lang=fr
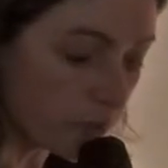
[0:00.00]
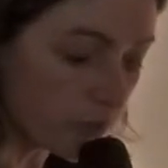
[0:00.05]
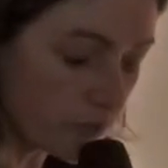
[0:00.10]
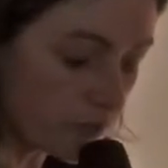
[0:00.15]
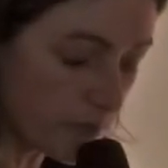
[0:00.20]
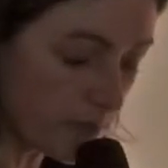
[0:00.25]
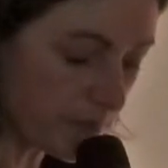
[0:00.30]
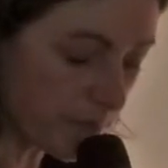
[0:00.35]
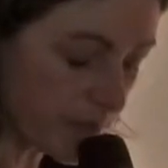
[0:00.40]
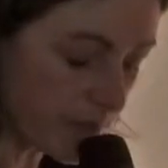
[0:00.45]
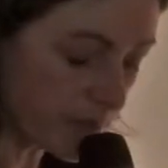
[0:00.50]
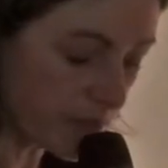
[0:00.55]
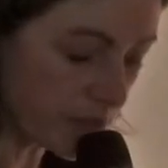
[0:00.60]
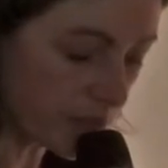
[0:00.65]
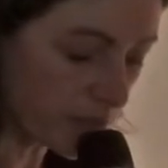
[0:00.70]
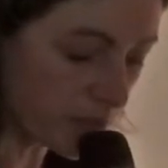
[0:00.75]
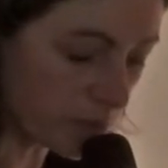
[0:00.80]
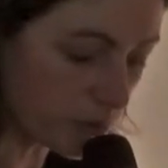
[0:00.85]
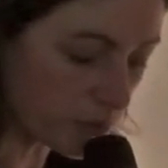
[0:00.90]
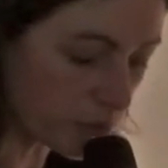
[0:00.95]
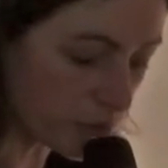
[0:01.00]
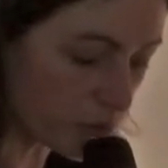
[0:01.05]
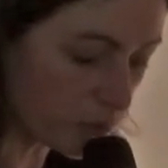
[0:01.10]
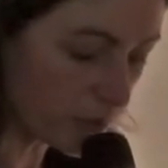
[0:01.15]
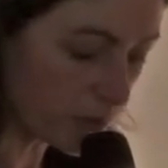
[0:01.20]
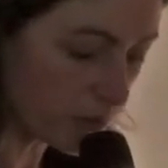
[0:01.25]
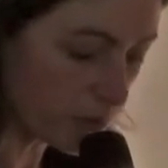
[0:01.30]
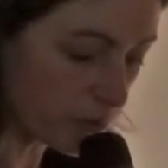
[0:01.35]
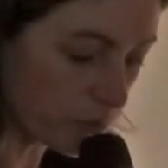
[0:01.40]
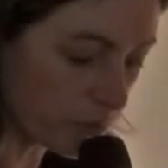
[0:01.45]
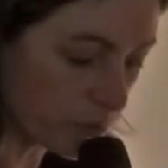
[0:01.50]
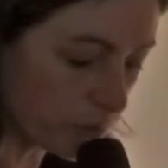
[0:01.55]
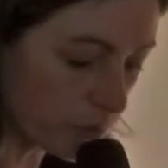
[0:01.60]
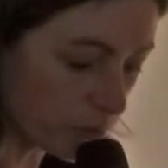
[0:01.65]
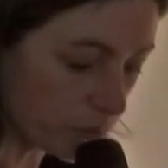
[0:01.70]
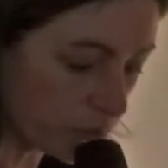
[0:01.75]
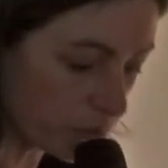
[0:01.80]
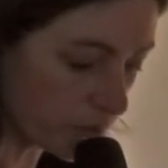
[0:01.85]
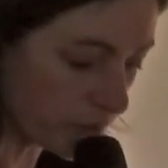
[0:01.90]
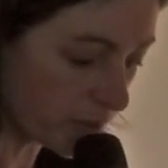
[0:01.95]
de femmes âgées rejoint un lieu
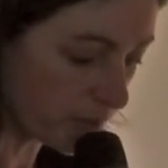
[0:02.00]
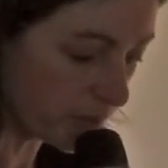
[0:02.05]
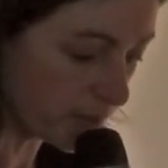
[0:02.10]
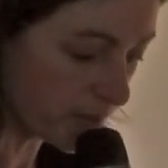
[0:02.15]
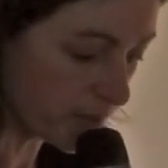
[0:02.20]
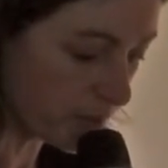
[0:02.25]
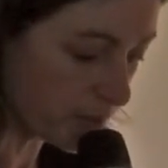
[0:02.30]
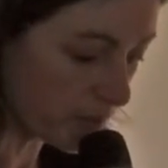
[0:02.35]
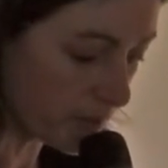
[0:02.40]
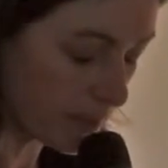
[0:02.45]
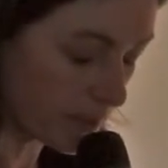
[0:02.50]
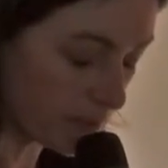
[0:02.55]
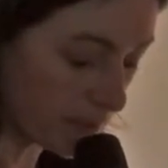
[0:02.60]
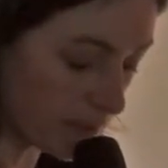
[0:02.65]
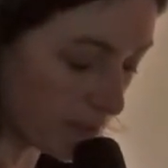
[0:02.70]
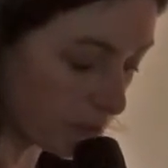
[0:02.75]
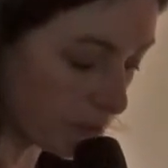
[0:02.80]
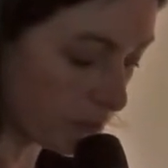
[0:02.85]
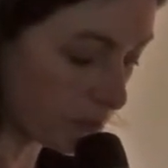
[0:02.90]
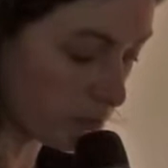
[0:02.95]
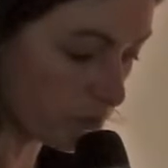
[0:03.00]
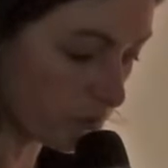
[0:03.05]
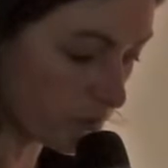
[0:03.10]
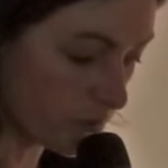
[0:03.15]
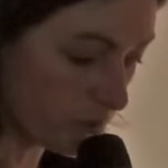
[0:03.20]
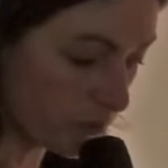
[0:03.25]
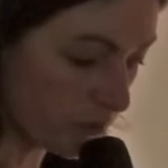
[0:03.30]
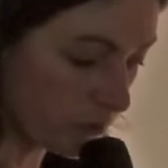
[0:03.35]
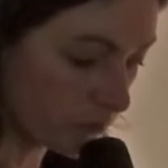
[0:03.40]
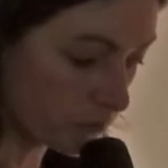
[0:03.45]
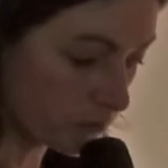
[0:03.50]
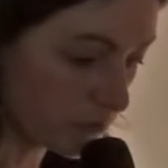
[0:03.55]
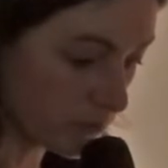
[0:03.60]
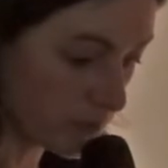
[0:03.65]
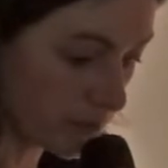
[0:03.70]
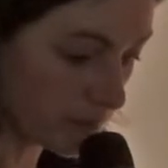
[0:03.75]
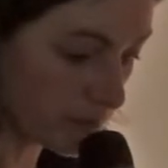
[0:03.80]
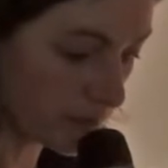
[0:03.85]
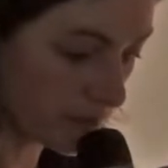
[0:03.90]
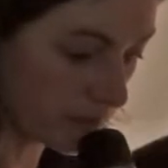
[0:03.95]
entouré d'arbres. Elles s'assoient sur les bancs.
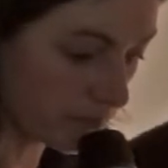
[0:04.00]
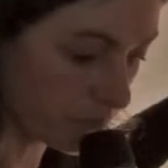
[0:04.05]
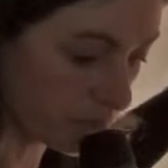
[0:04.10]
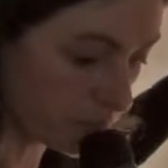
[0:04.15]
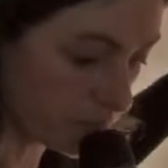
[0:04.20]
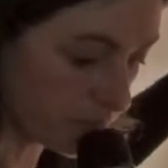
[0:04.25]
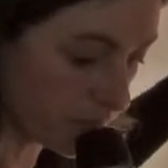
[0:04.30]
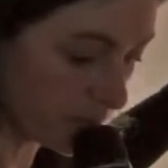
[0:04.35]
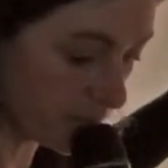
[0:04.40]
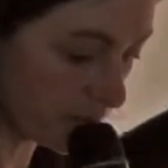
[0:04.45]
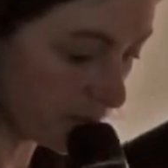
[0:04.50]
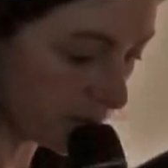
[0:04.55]
Donc là, c'est avant le city